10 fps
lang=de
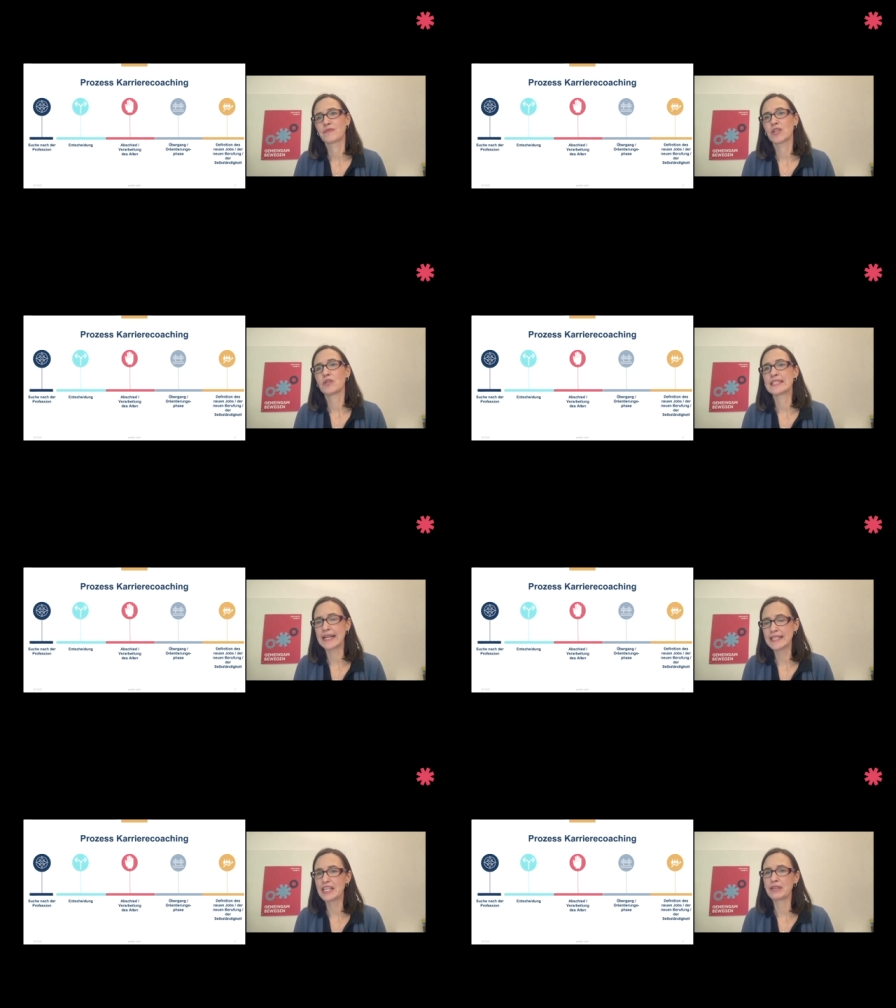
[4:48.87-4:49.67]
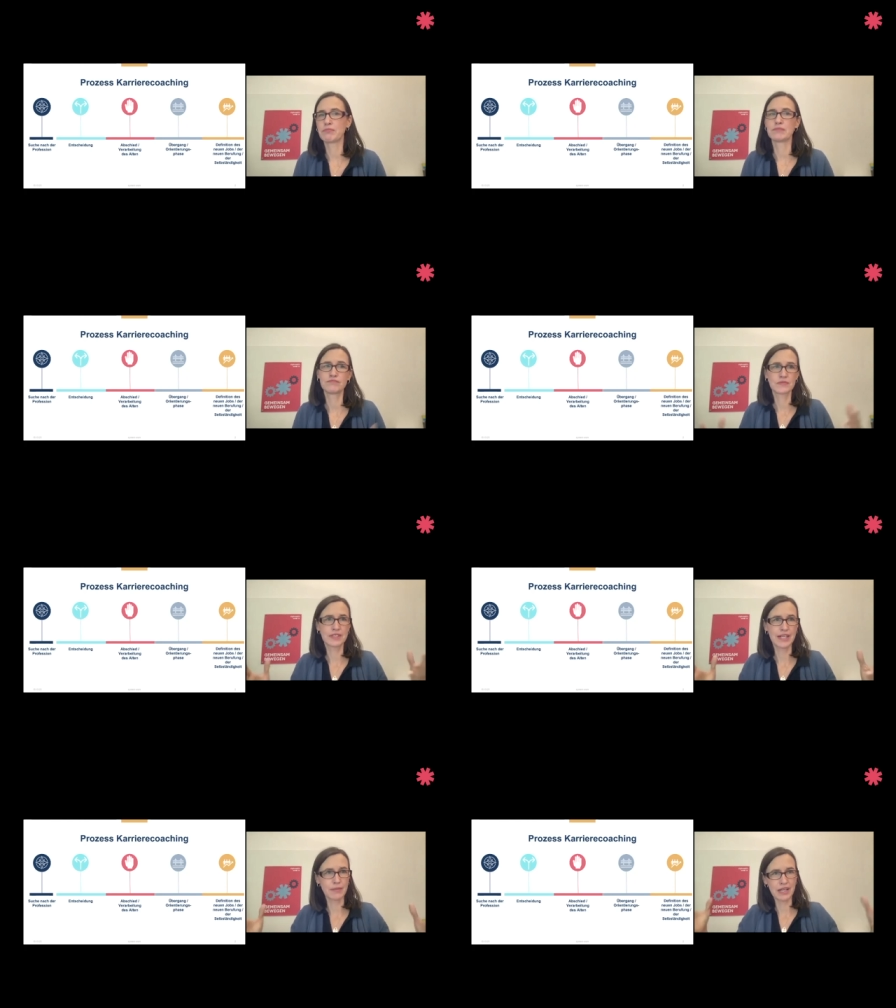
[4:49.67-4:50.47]
und dann eben,
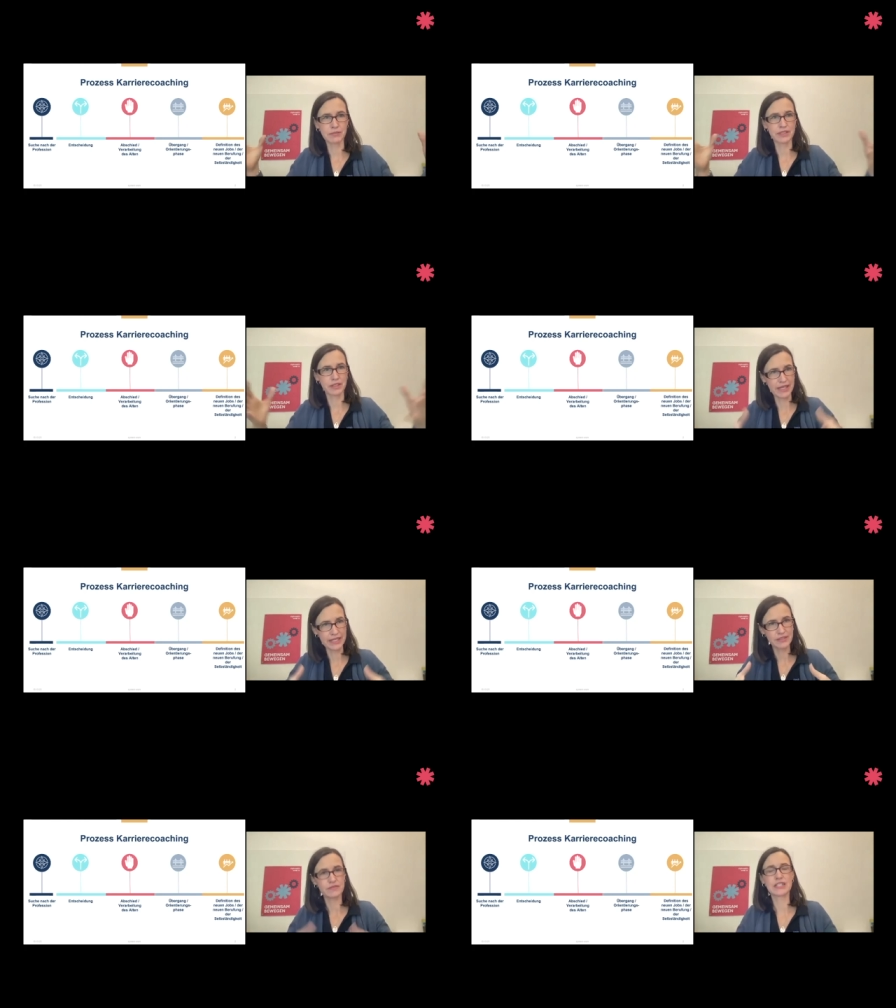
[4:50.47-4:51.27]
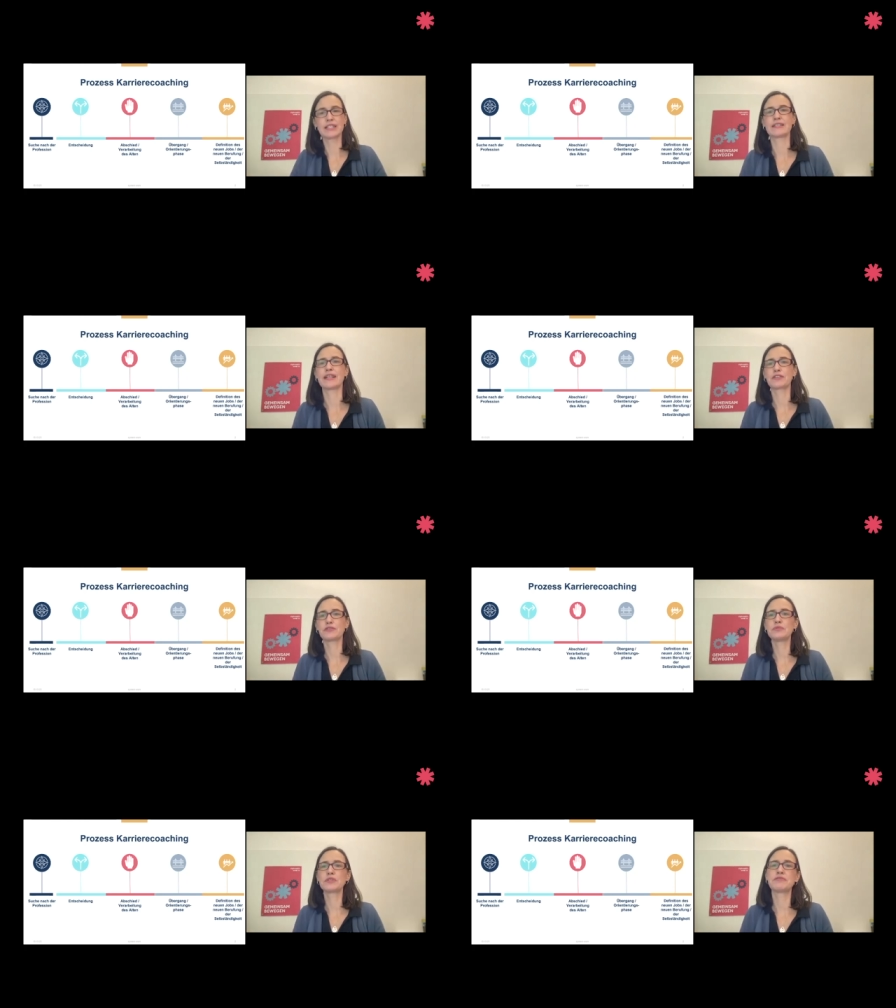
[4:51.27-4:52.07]
da macht man dann meistens wieder den Sack
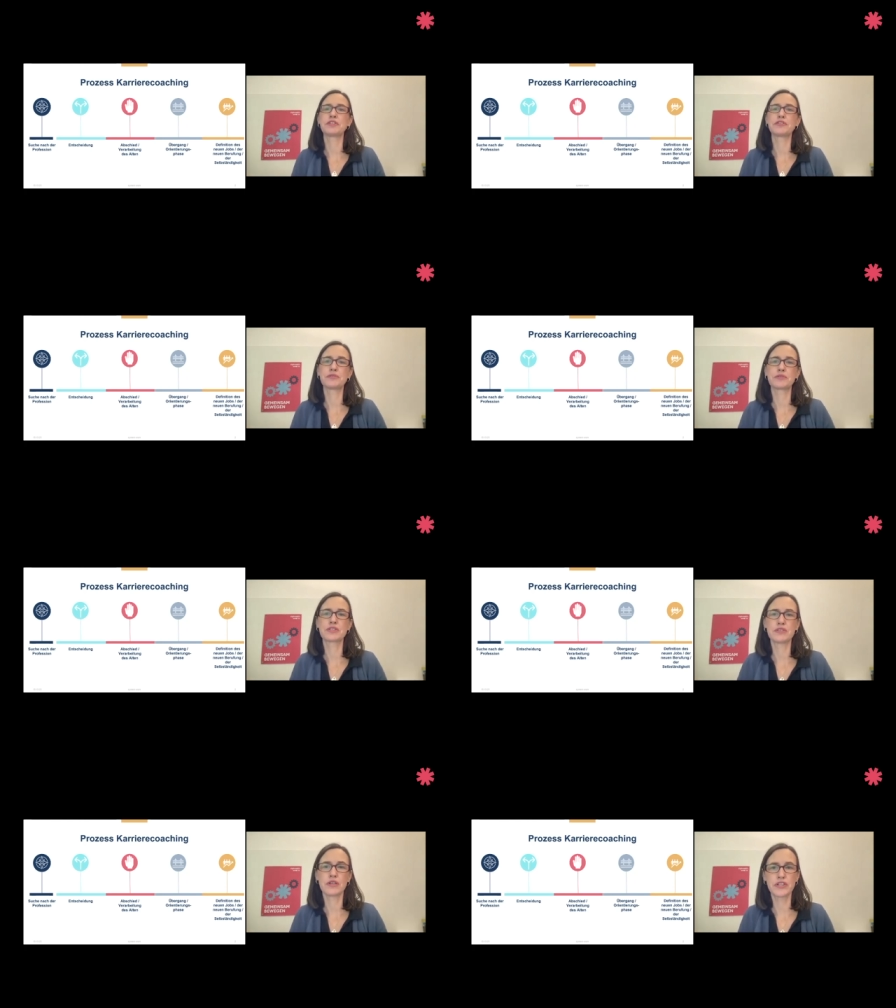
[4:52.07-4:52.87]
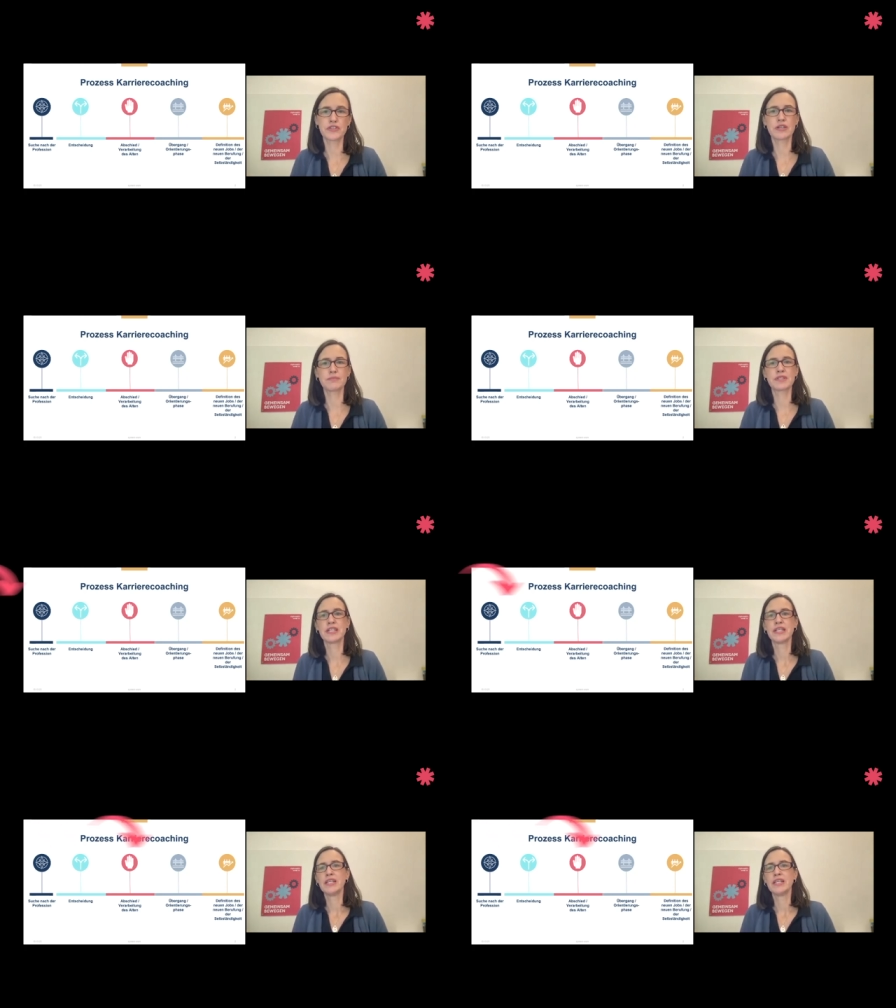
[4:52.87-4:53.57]
zu, Definition des neuen Jobs,